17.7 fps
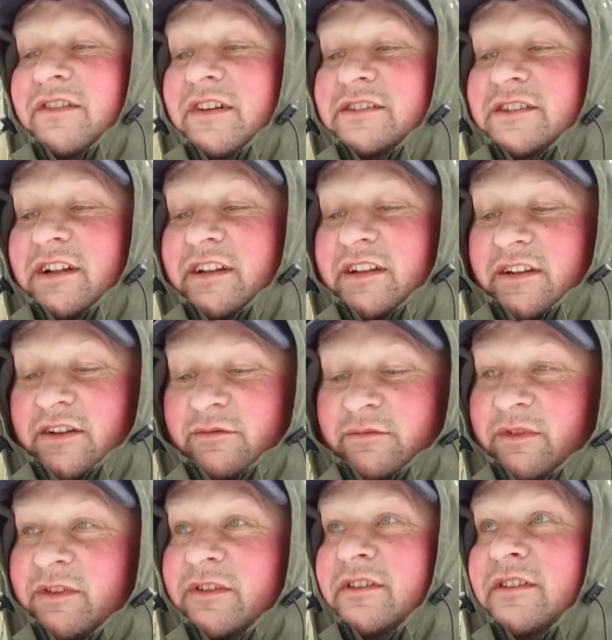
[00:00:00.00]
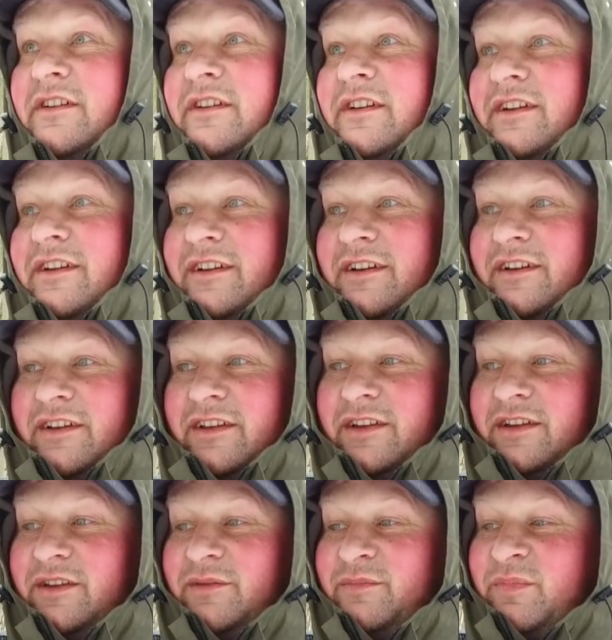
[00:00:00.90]
wazeliną
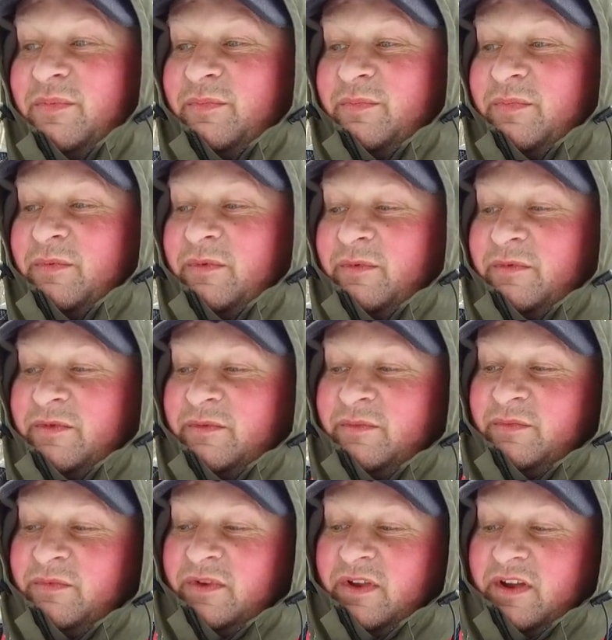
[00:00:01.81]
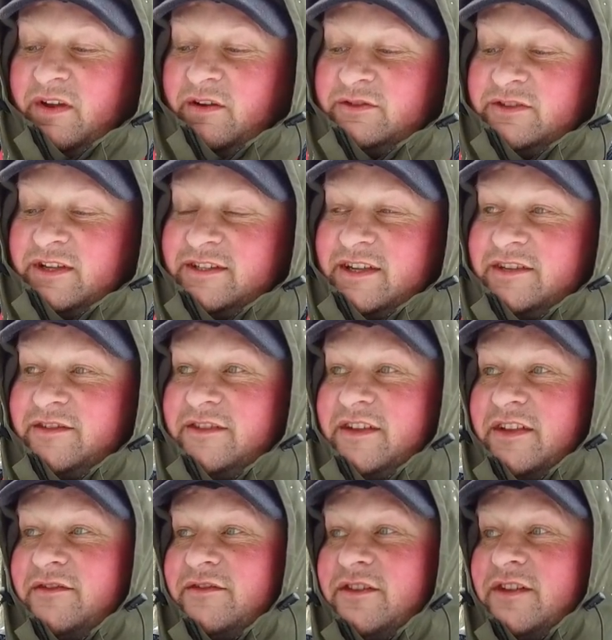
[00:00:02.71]
i nie osadza się
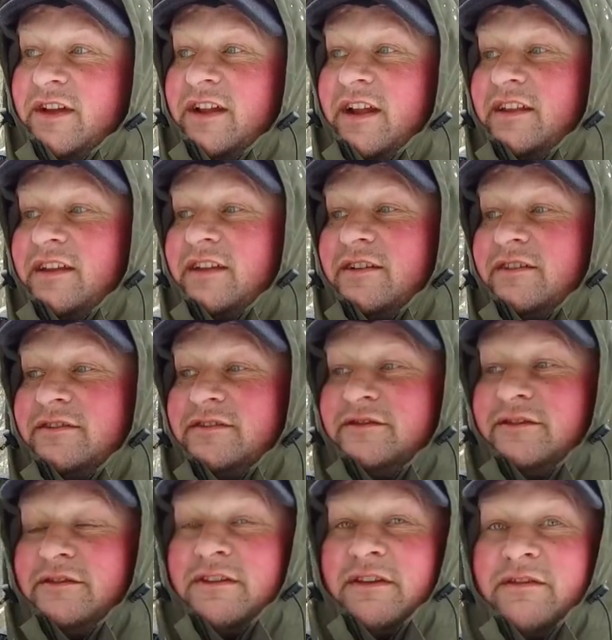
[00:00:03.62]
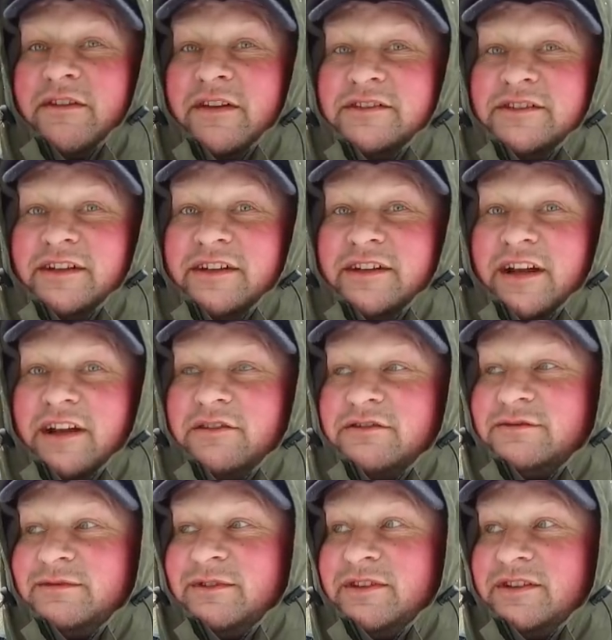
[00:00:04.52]
wtedy woda na nich. Zwykła wazelina
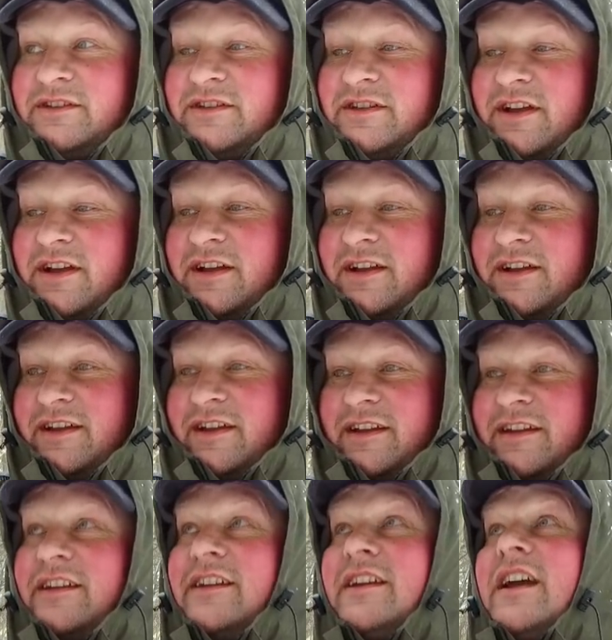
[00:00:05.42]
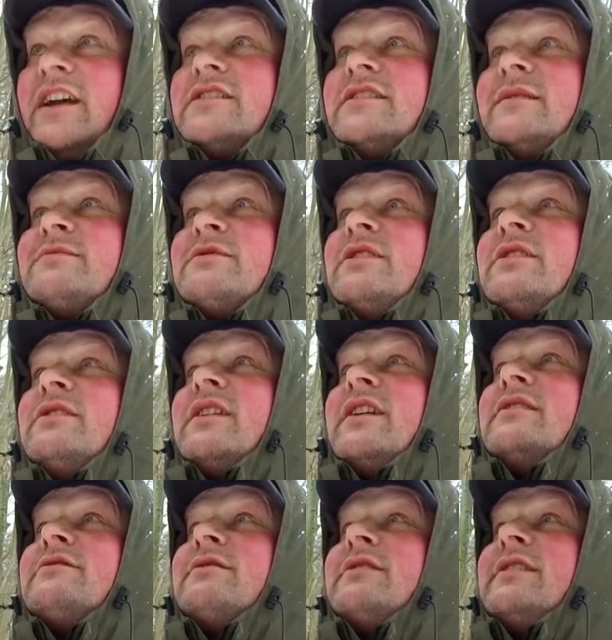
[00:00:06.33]
kosmetyczna i każda
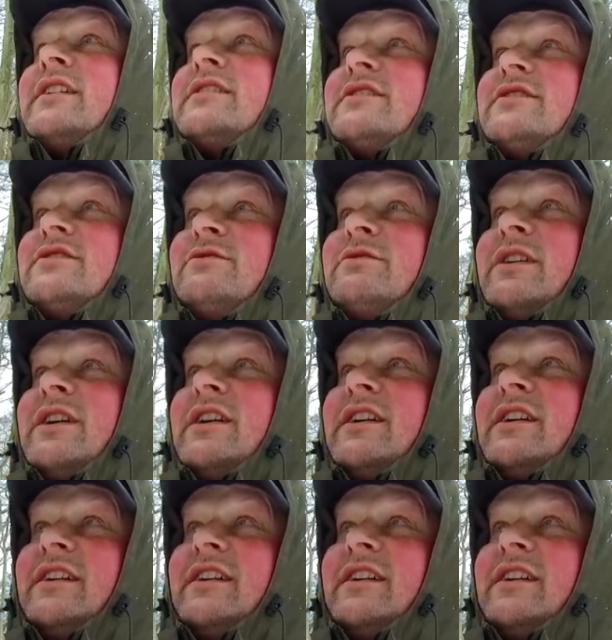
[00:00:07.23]
przelotka jest ładna czyściutka.